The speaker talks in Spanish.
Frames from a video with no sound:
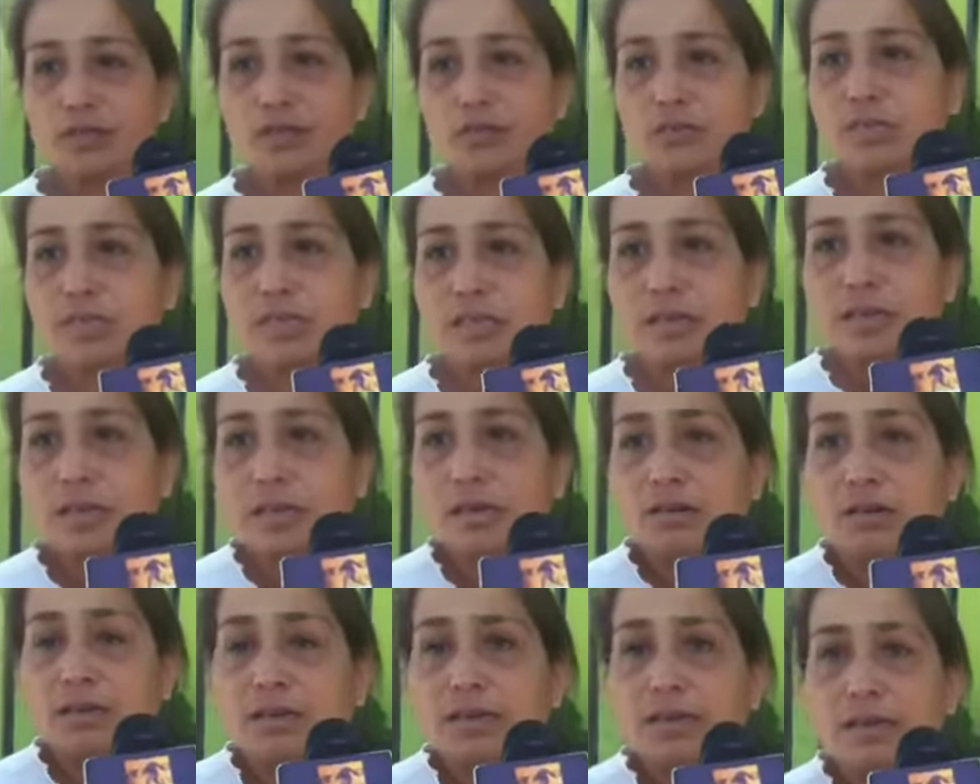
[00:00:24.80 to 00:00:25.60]
todo, si hay
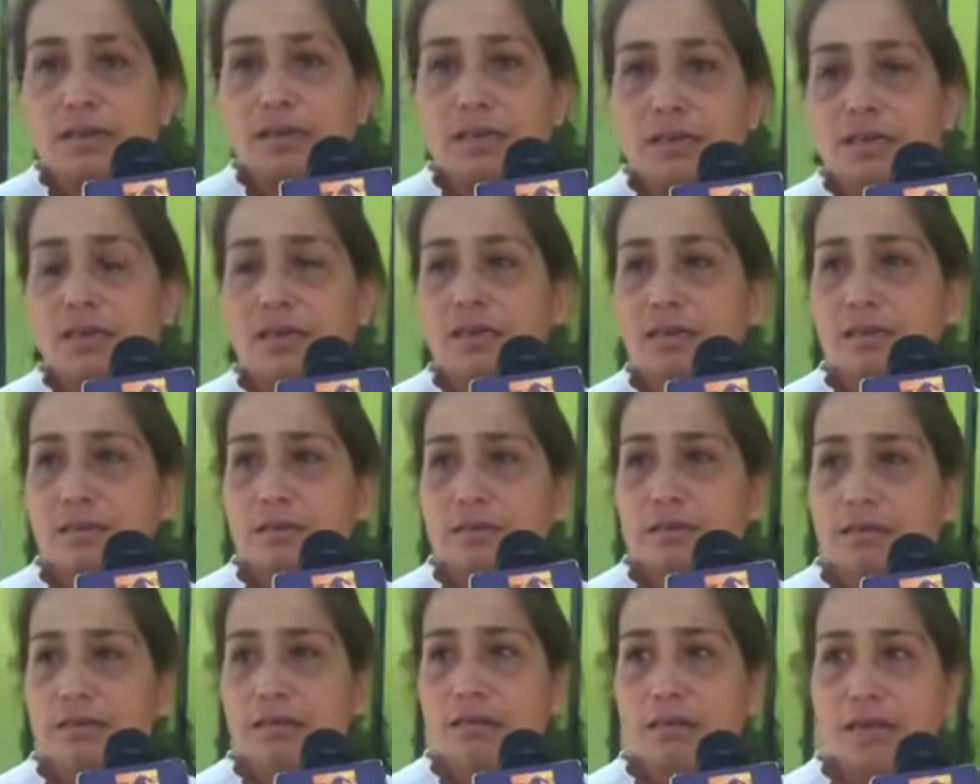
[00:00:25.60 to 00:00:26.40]
algo aquí que
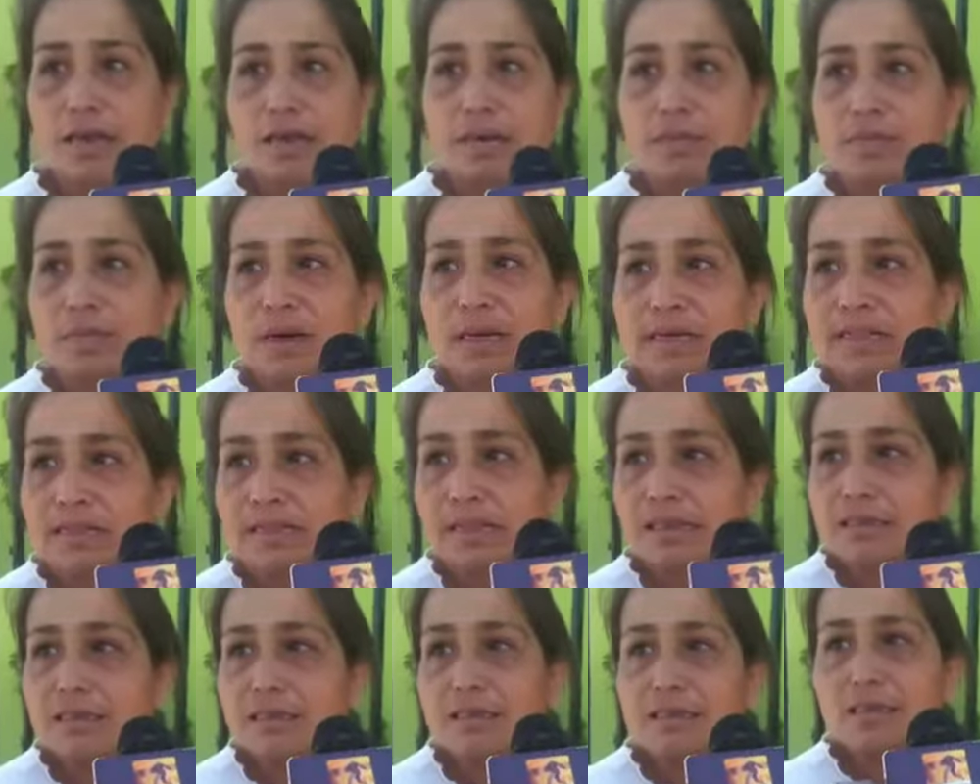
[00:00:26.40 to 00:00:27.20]
es
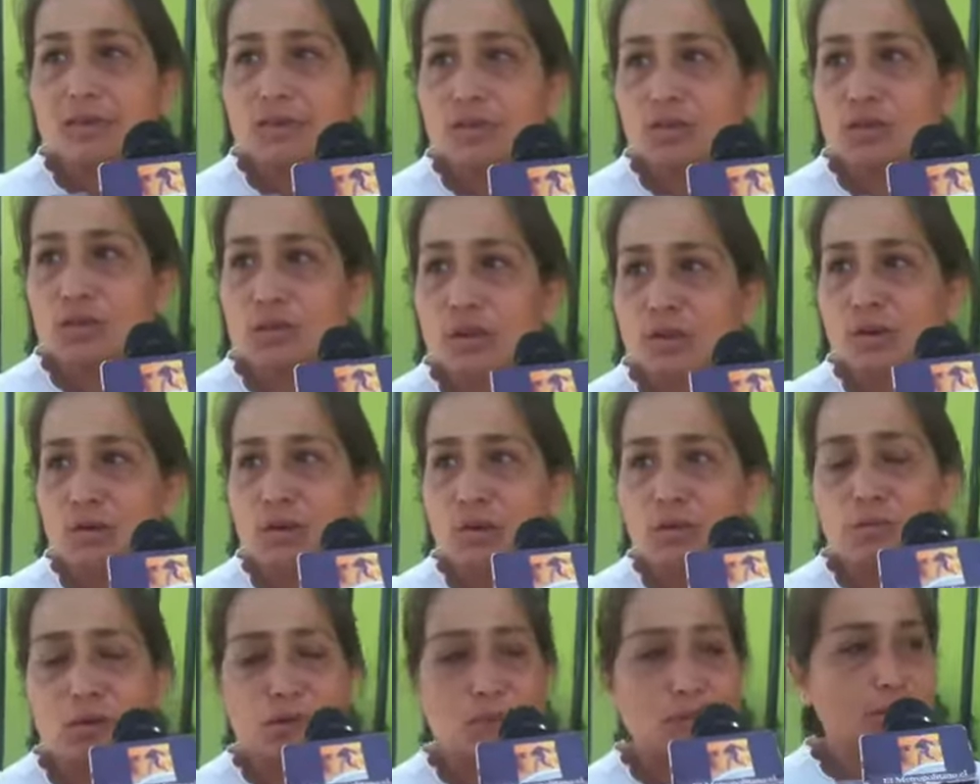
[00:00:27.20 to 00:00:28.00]
impactante, si lo toman
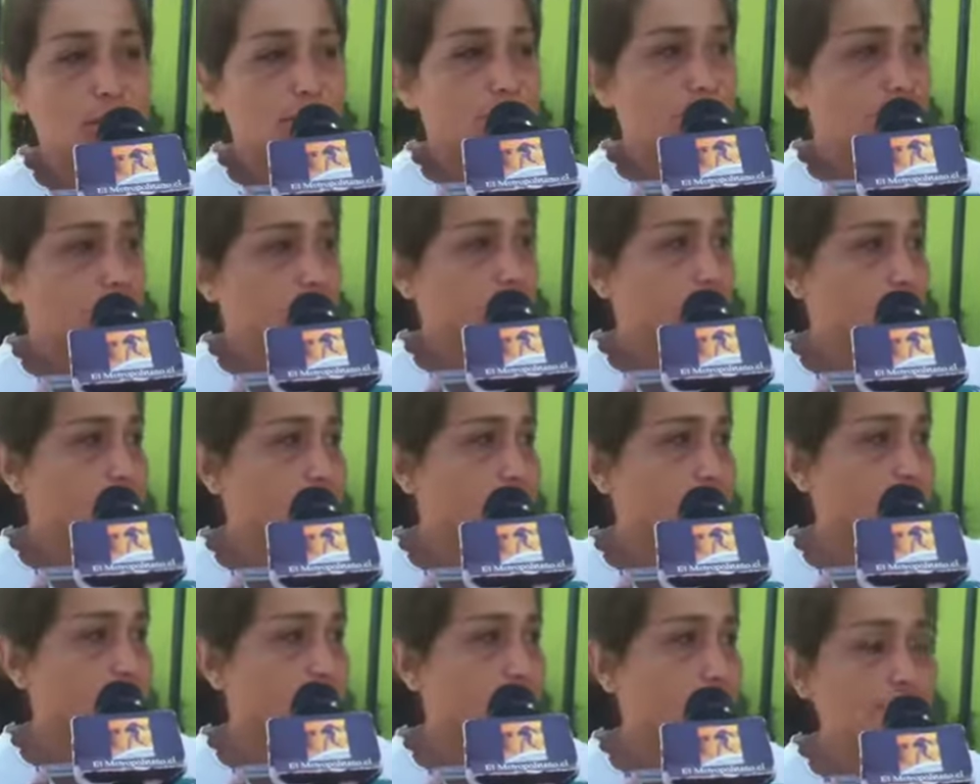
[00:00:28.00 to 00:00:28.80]
como
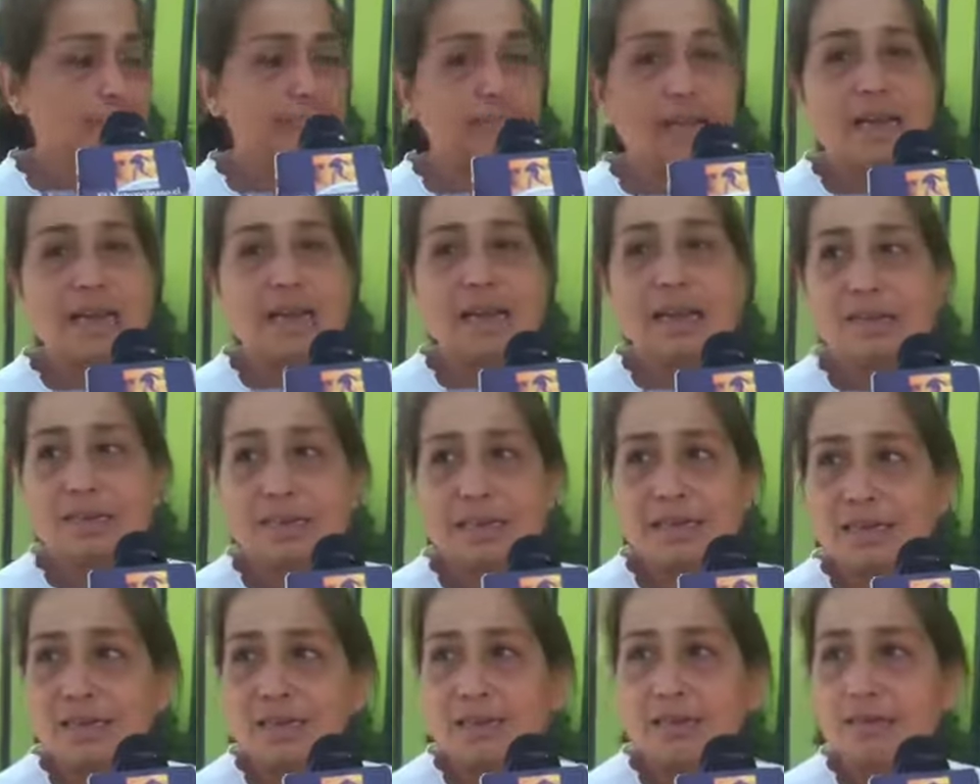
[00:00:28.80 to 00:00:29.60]
pista de
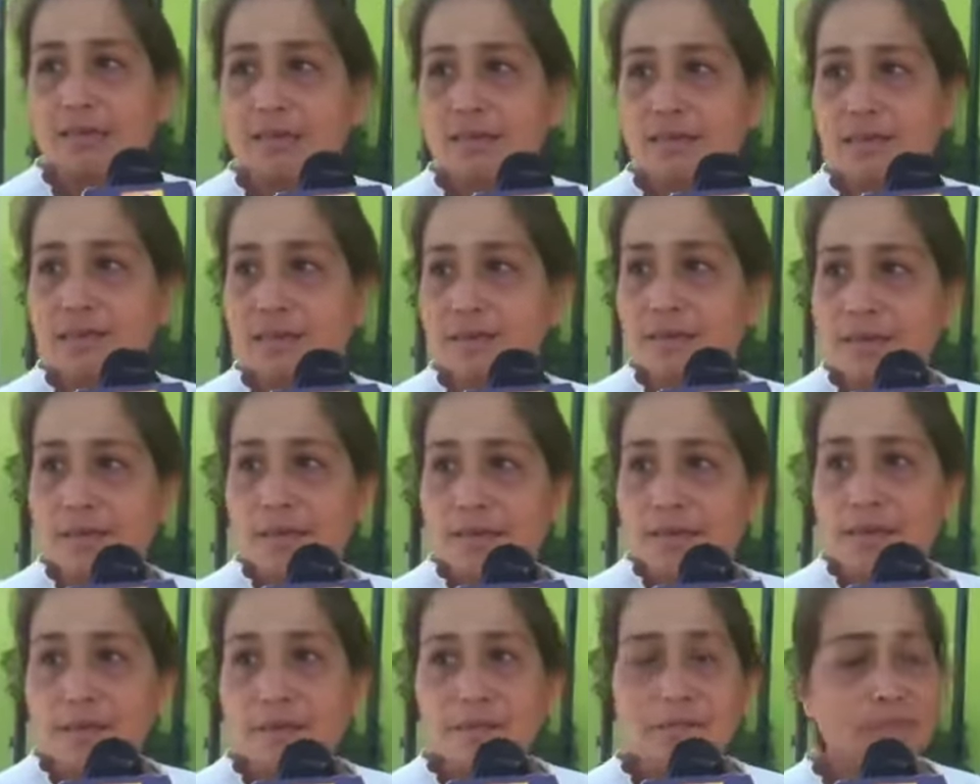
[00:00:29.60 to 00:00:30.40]
carrera
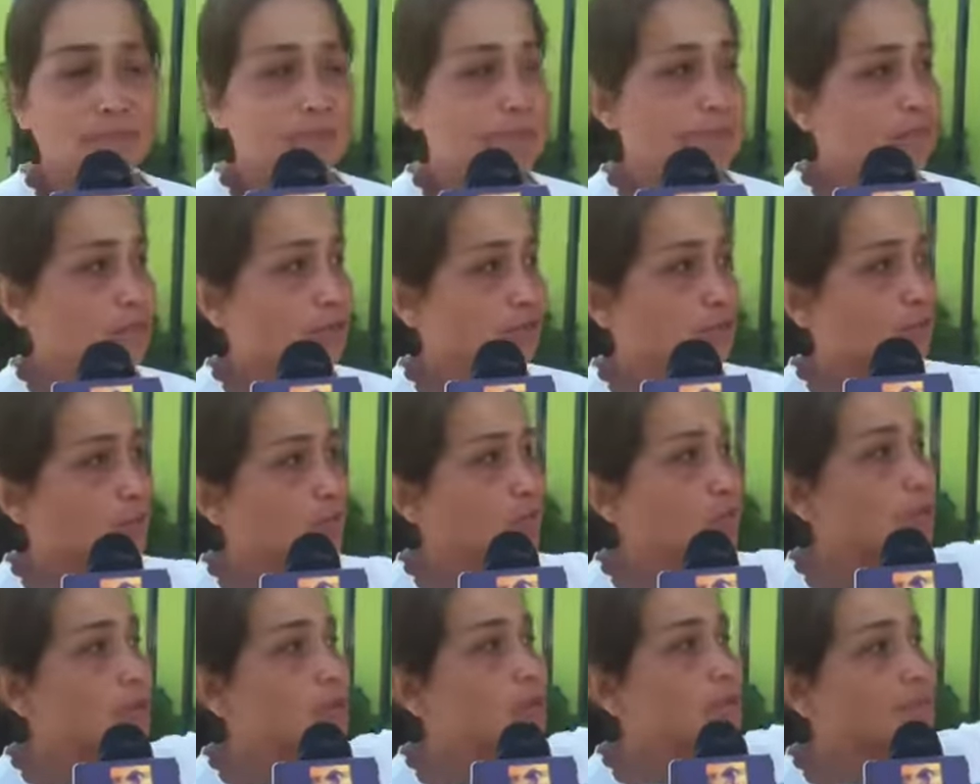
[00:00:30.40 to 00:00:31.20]
sobre
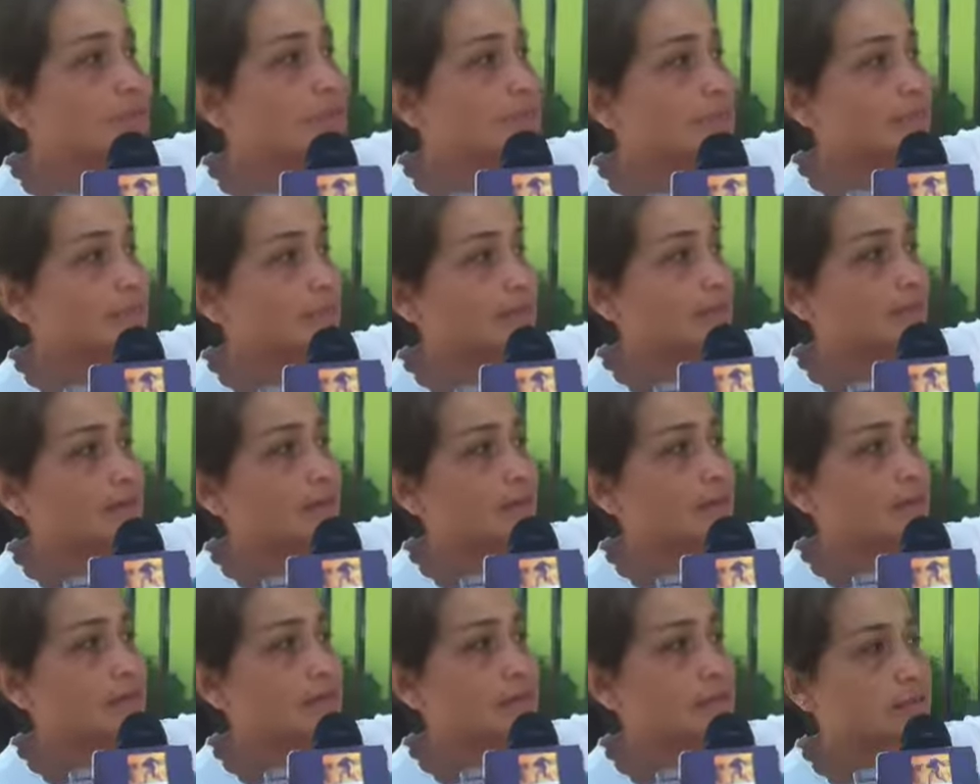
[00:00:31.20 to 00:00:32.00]
todo cuando vienen de
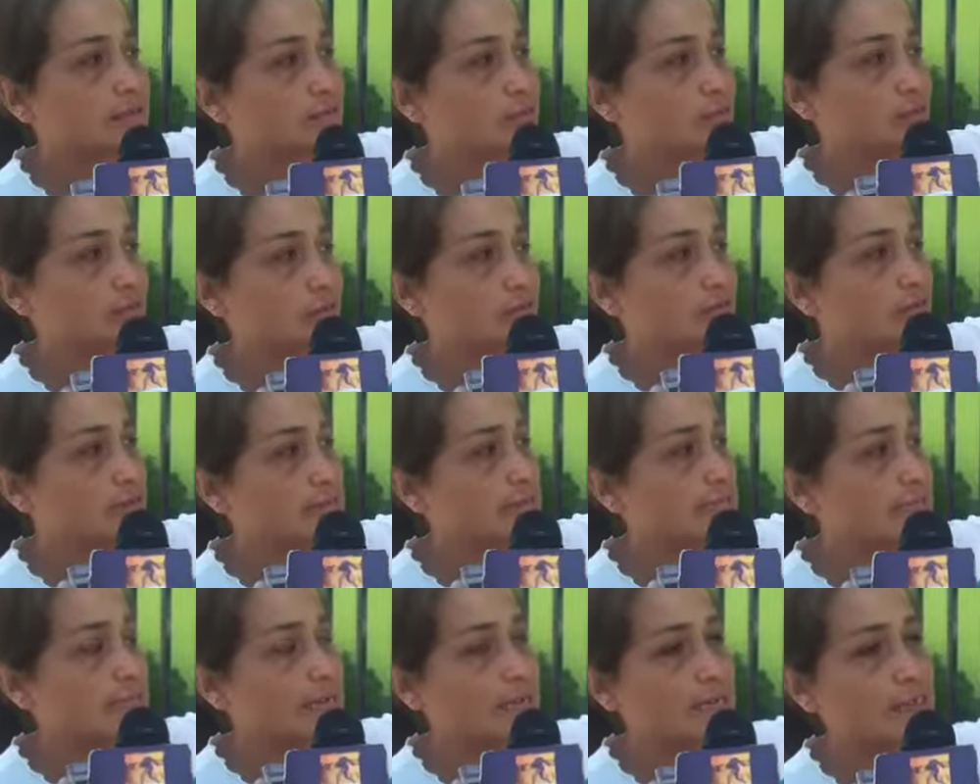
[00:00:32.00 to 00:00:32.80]
allá del sector del
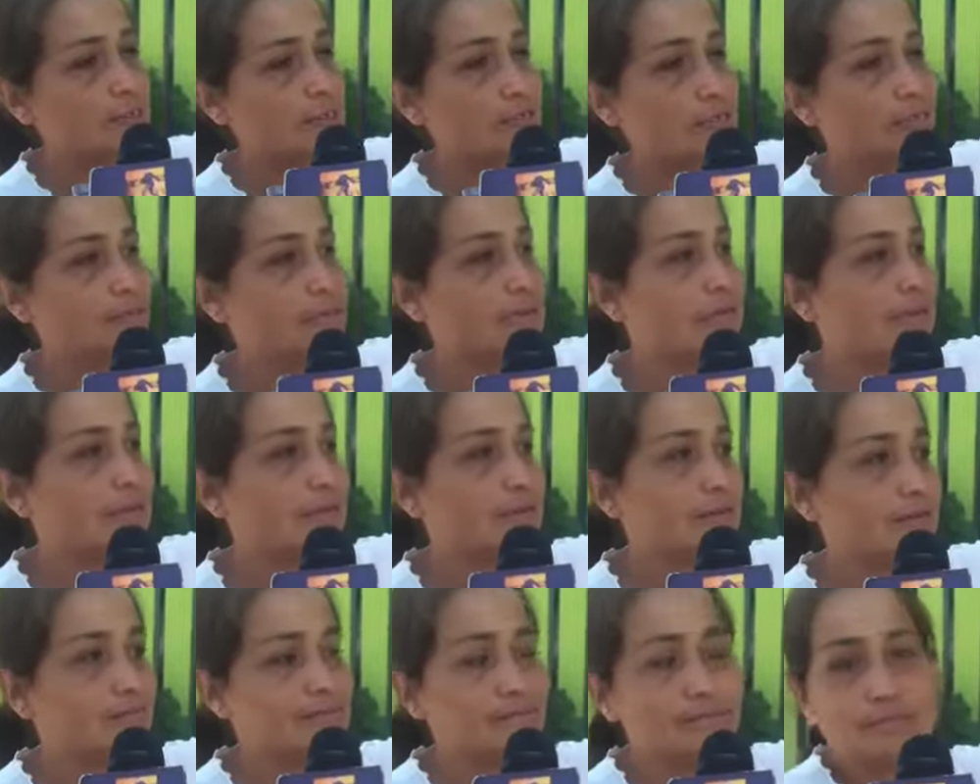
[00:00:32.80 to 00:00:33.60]
Vaticano,
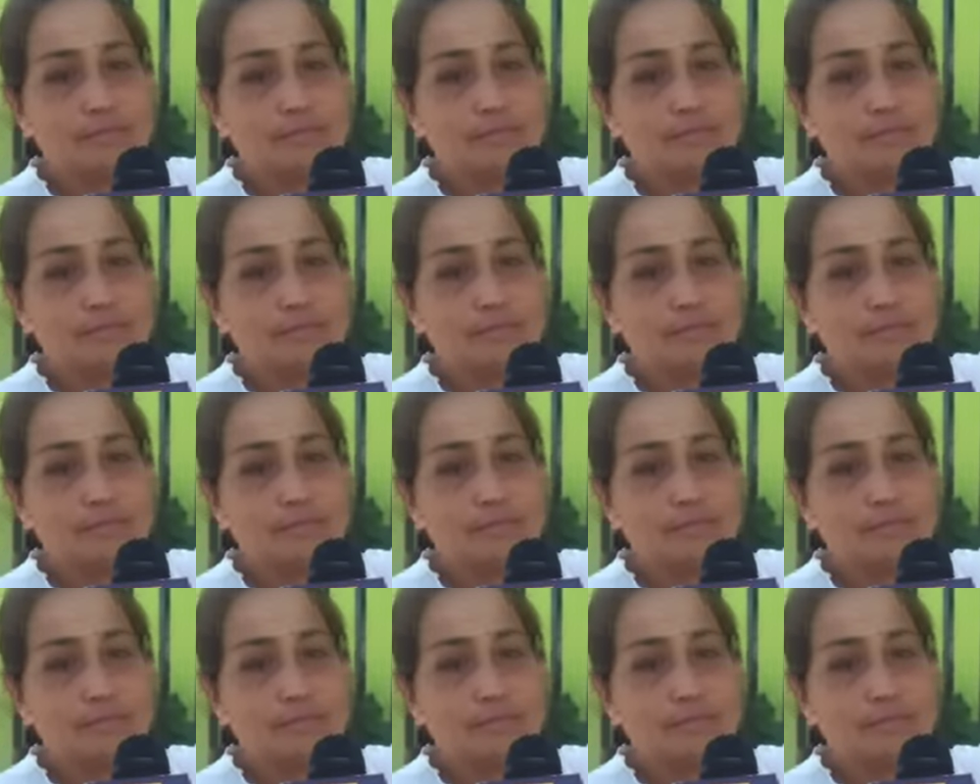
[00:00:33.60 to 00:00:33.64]
vienen